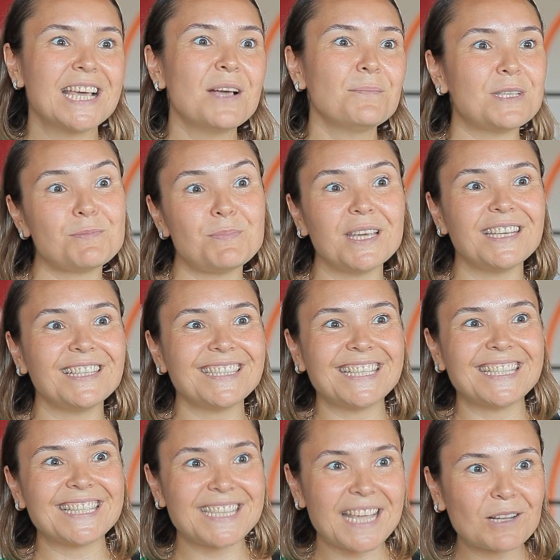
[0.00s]
Biz bir
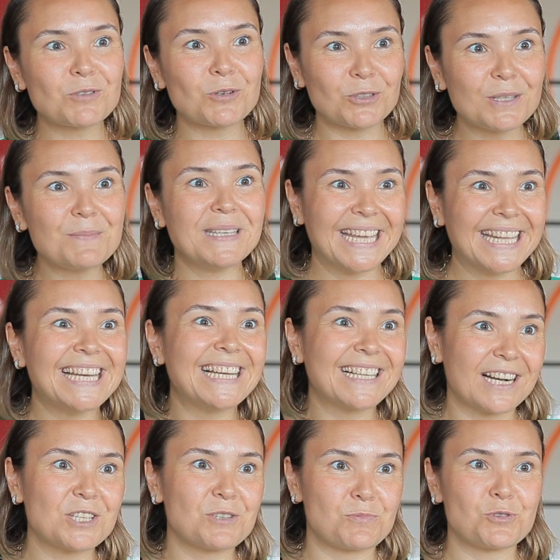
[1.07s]
e, sektörde bir yenilik
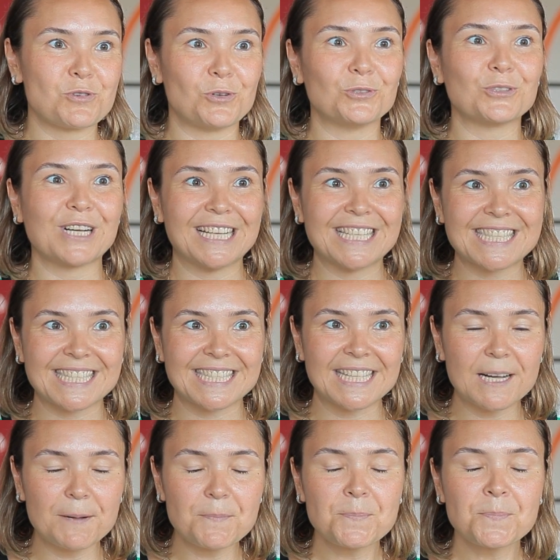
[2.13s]
açmış olduk
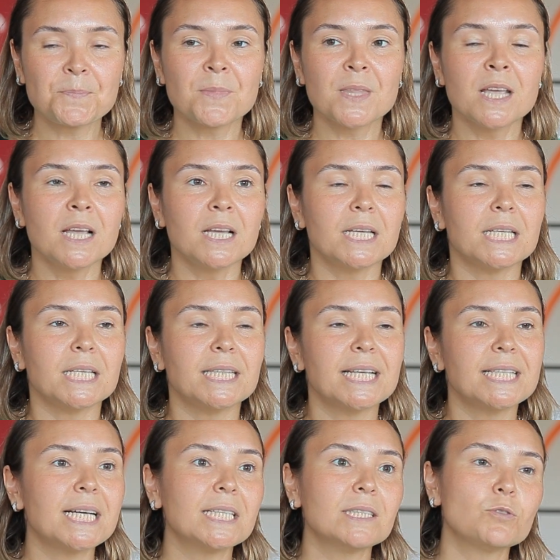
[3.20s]
aslında. E,
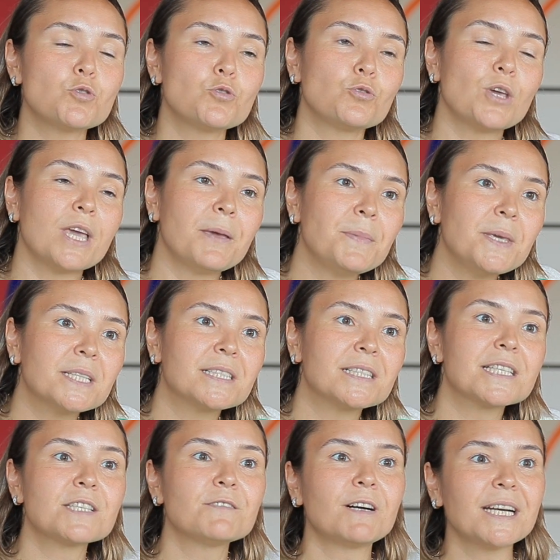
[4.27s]
neden? Çünkü hem
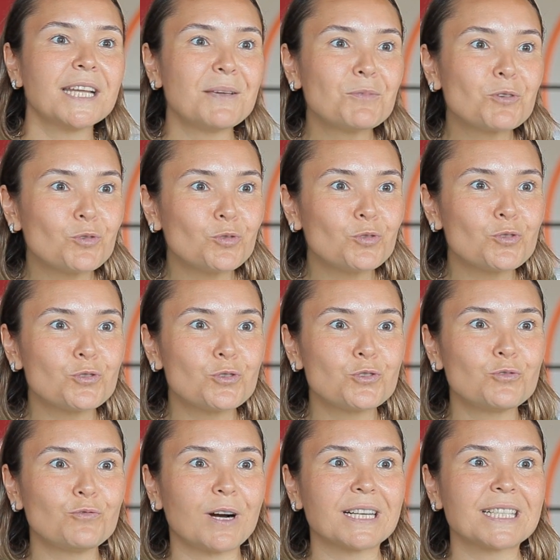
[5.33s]
yatılısı var hem
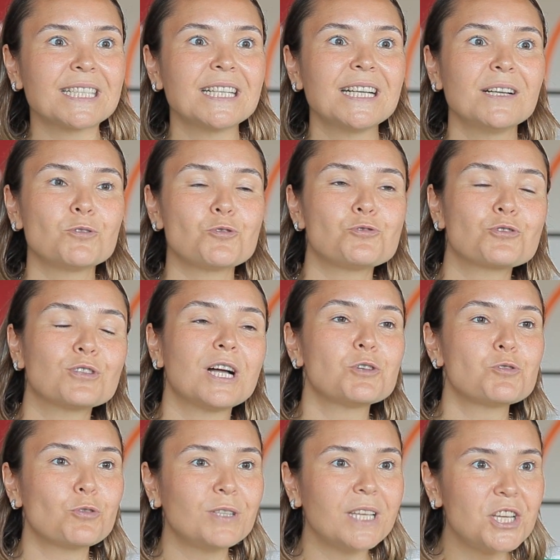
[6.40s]
gündüzlüsü var. Çocuklar
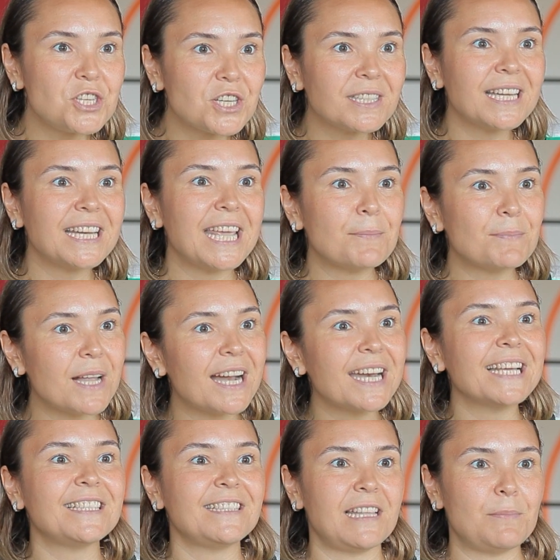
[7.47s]
çok değişik deneyimler
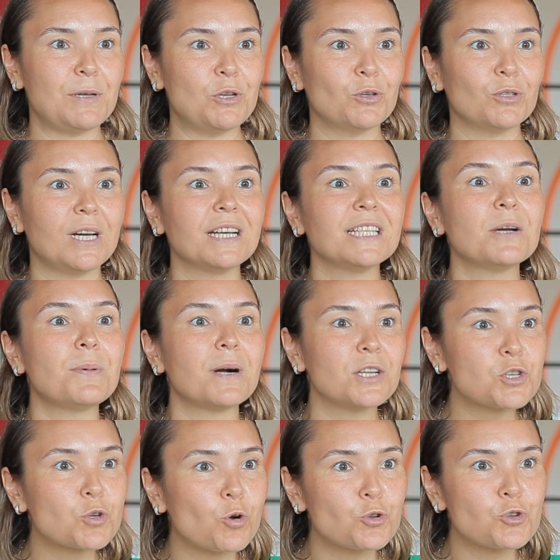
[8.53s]
edinebiliyorlar.
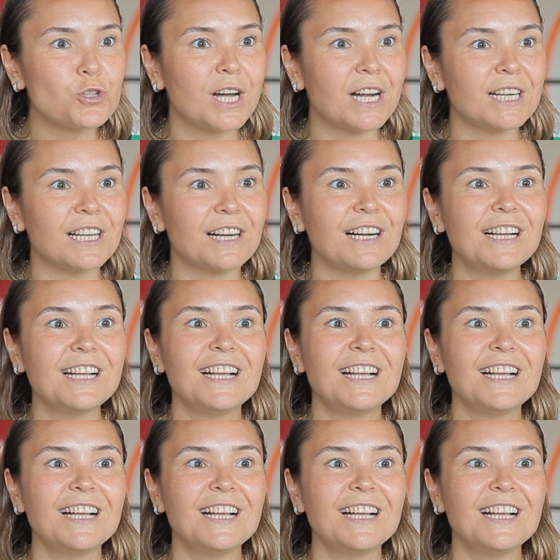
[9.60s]
Yabancı koçlarla